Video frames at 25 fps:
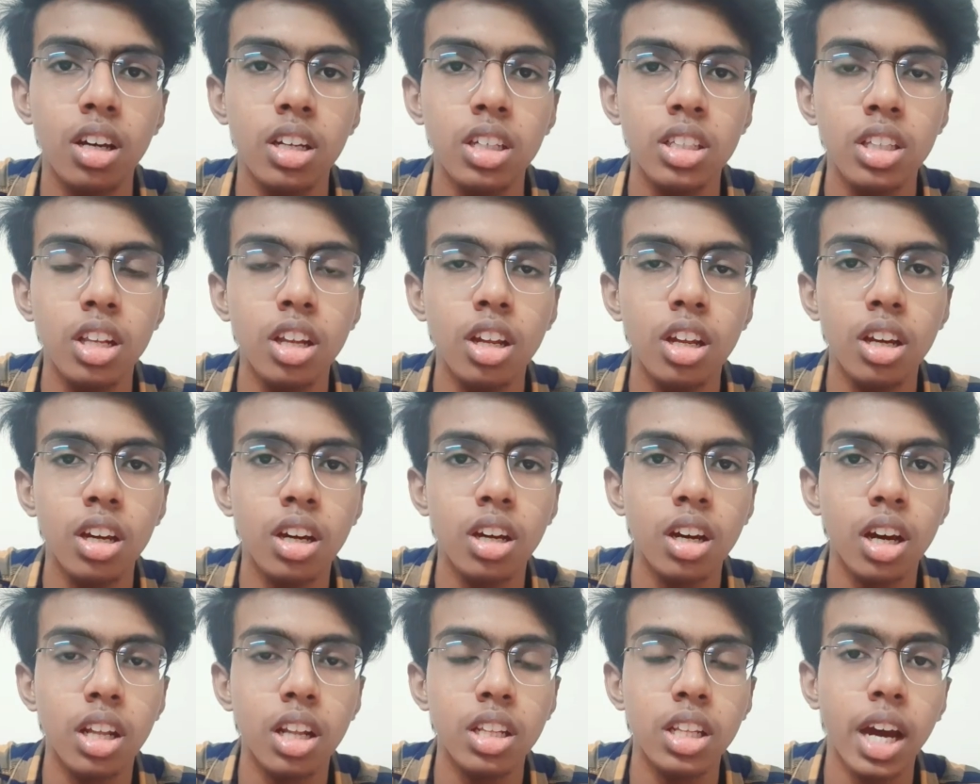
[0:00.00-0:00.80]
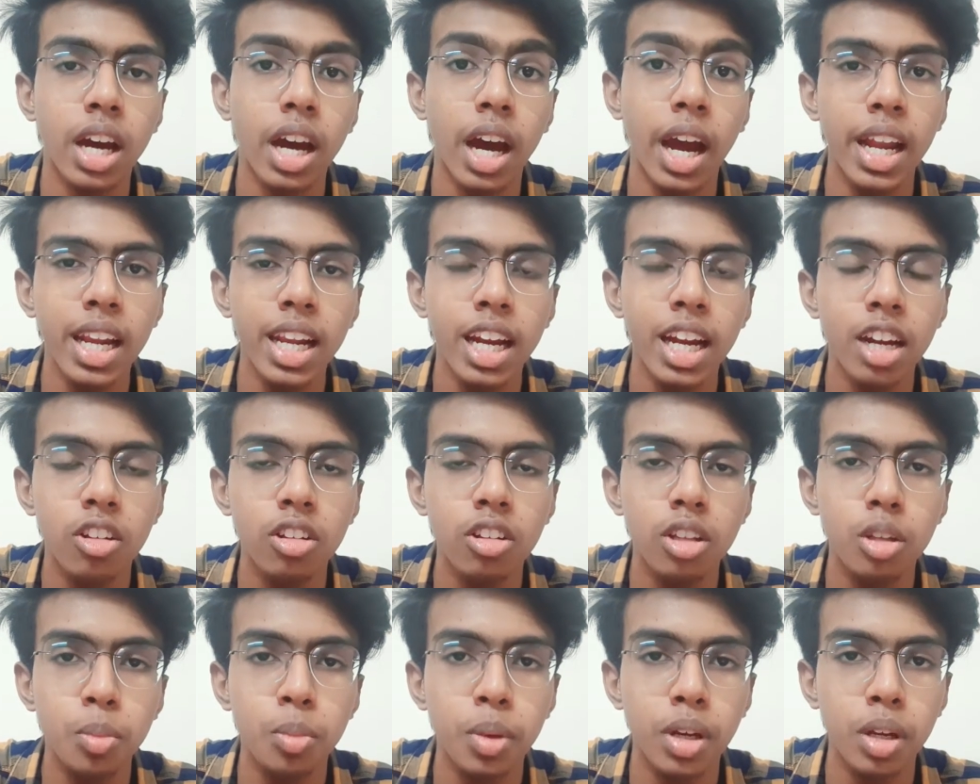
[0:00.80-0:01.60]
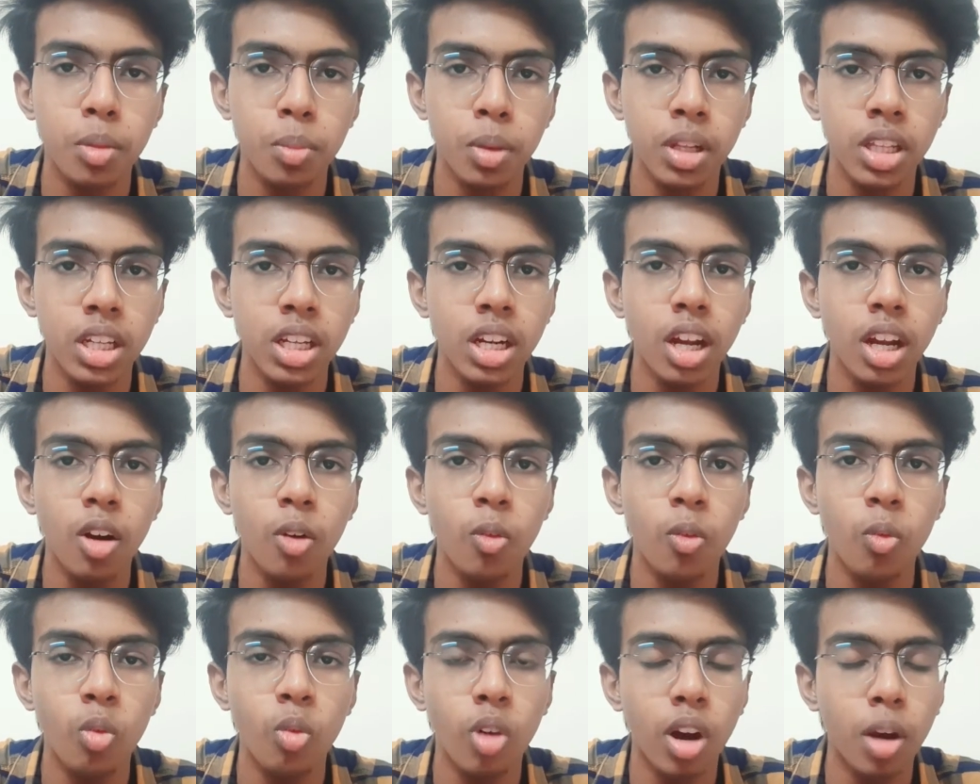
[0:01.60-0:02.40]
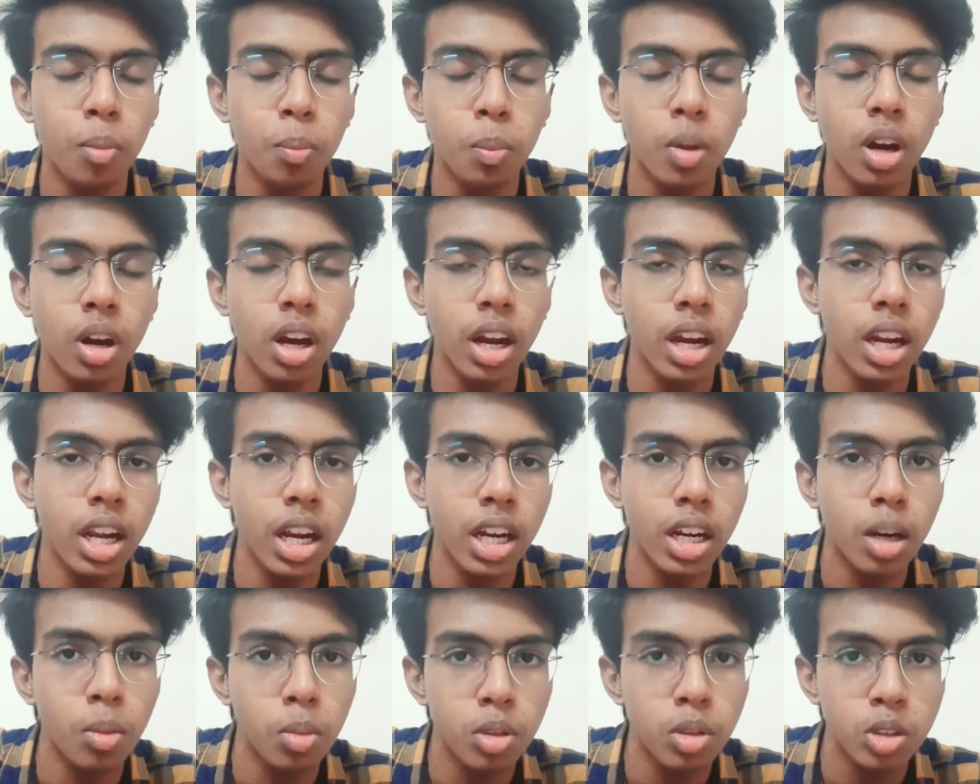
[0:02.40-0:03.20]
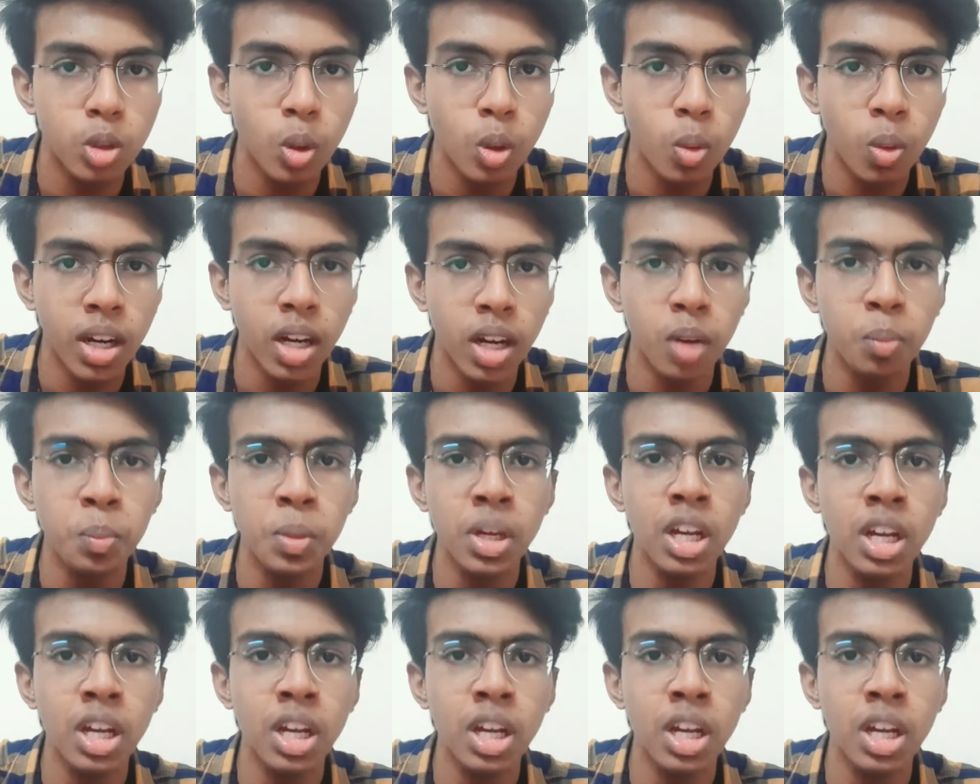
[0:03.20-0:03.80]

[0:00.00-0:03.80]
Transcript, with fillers: இதில் அந்த ஐலாண்டு வந்து பேர் பார்த்தீங்கன்னா வாம்பா ஐலாண்டு அப்படின்னு சொல்லுவாங்க